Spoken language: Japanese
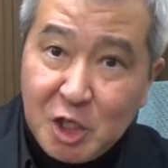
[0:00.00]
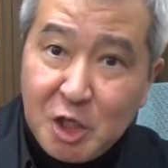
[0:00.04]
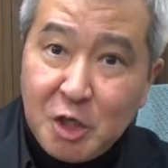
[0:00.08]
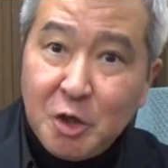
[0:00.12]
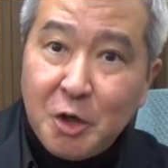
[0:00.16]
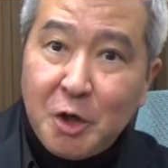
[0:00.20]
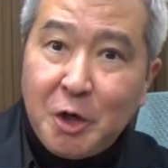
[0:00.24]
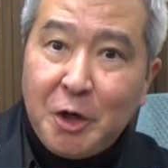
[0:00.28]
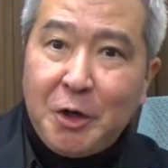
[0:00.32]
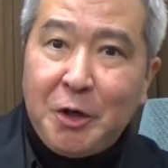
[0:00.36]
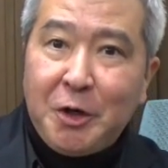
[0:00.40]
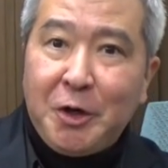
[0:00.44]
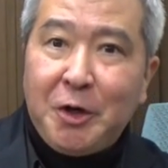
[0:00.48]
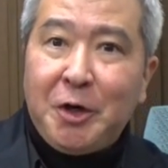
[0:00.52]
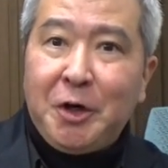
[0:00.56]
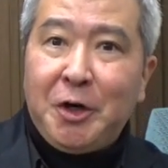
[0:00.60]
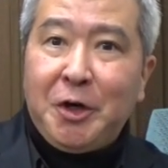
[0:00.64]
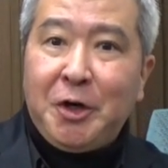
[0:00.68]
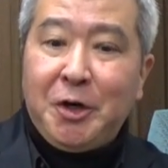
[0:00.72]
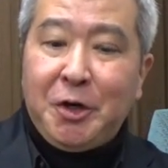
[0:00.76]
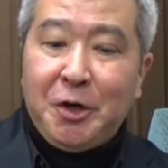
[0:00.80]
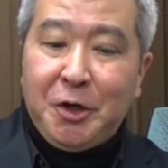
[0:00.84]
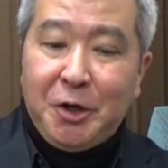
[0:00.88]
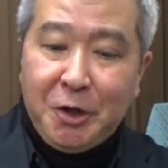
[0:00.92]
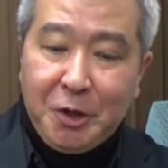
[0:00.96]

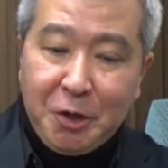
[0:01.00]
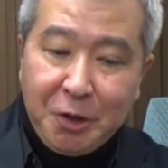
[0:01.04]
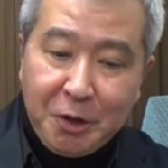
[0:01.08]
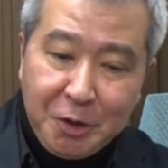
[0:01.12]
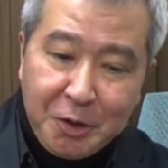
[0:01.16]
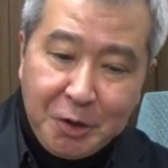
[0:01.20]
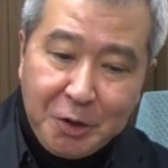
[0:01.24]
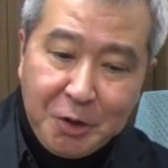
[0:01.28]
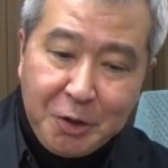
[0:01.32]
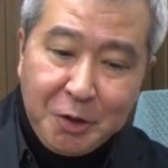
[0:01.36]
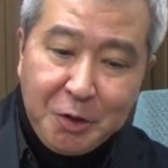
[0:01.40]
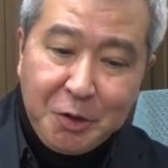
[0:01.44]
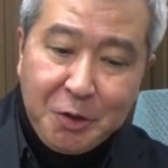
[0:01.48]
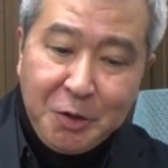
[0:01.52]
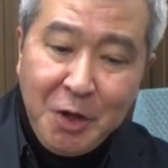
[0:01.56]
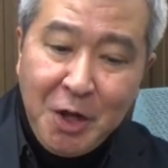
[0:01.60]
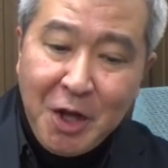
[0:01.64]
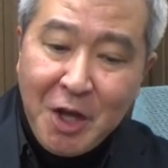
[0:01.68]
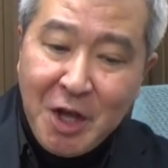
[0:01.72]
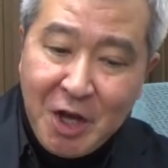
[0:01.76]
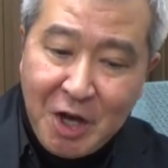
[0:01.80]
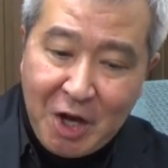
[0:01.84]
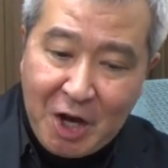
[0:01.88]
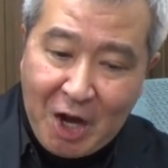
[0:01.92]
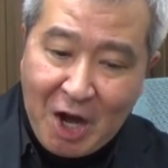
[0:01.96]
道を
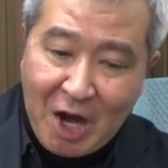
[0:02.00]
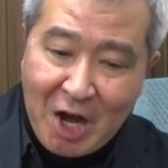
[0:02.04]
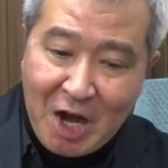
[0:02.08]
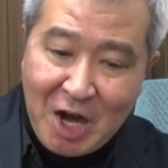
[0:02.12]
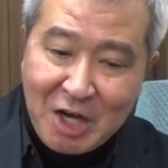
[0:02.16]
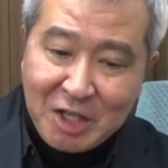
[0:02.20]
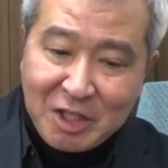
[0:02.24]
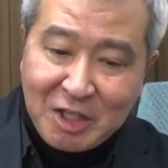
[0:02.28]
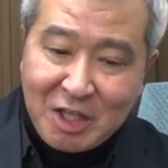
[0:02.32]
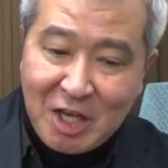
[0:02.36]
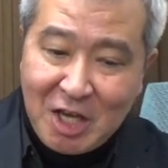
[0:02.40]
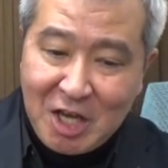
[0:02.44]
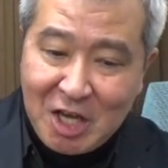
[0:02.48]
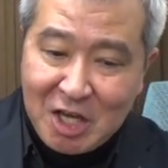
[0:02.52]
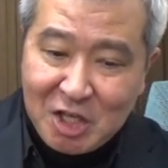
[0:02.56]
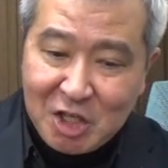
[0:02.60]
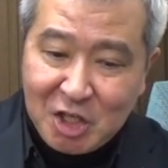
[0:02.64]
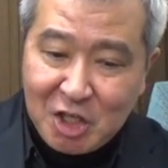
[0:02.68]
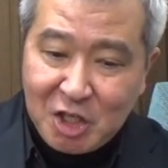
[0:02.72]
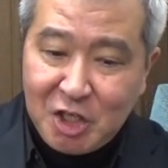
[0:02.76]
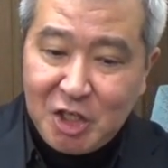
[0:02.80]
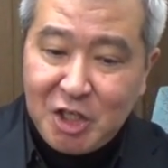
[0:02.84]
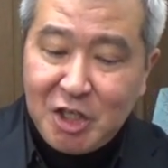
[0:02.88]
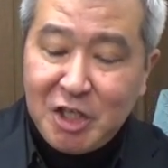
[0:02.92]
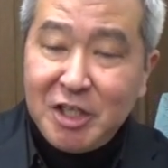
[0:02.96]
果て
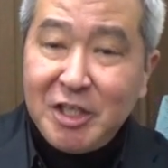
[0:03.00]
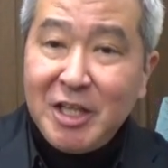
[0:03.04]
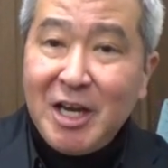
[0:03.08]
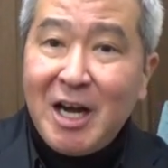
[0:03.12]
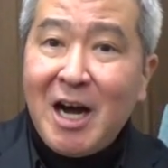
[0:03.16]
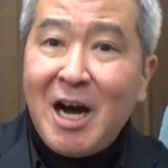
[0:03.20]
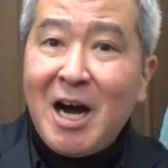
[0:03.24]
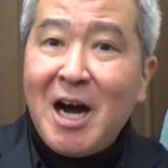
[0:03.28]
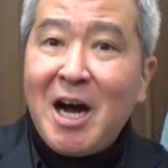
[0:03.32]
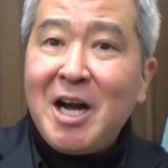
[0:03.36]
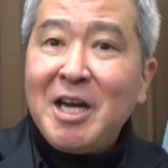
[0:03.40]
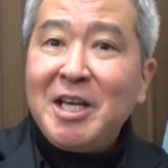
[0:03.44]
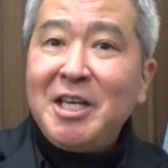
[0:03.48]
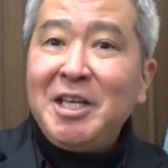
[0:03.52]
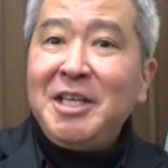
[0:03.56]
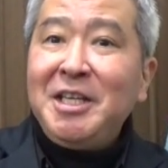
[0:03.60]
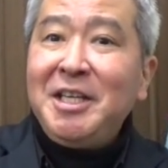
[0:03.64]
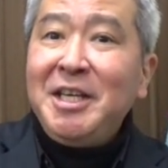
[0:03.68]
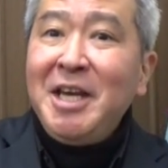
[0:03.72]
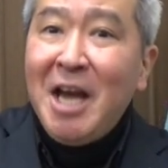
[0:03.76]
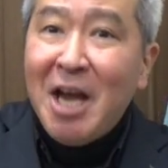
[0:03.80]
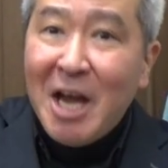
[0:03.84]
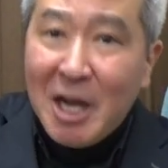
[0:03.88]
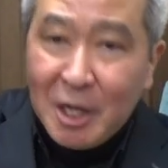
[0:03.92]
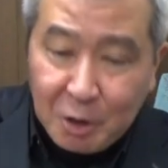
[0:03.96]
しな
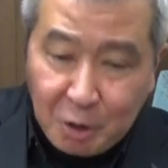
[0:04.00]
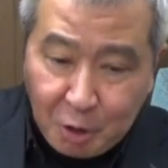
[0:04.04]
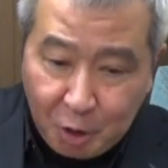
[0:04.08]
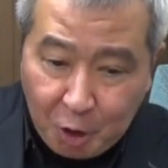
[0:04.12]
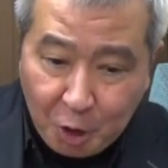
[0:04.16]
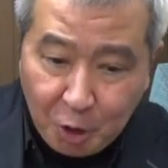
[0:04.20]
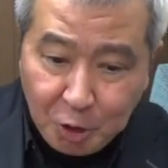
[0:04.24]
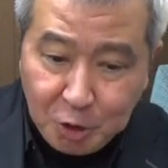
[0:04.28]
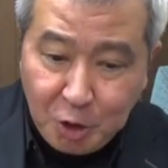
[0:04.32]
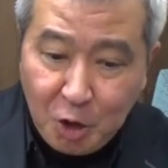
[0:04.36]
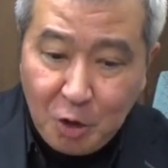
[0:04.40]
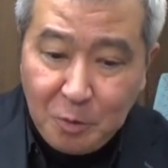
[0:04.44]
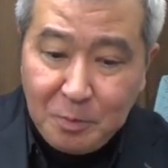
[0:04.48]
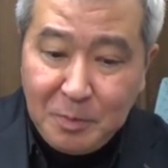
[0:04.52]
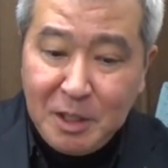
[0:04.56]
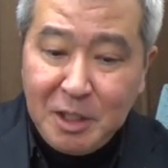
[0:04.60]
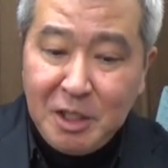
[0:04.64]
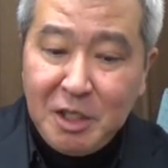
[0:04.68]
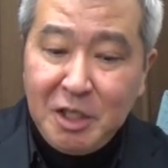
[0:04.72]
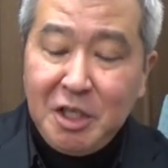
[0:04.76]
いこの道